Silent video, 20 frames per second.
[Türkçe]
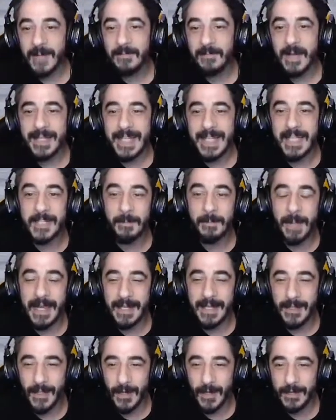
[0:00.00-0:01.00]
Bak bak nasıl
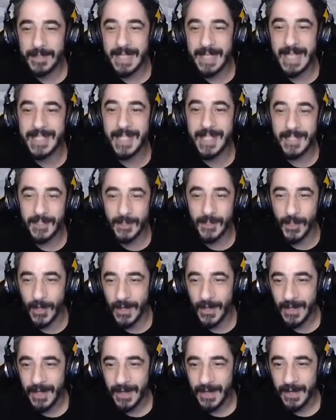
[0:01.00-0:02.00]
bekliyor. Ses
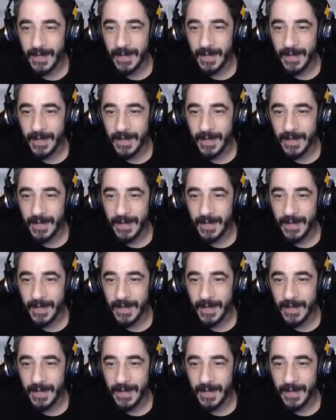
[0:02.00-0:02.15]
kasıyor.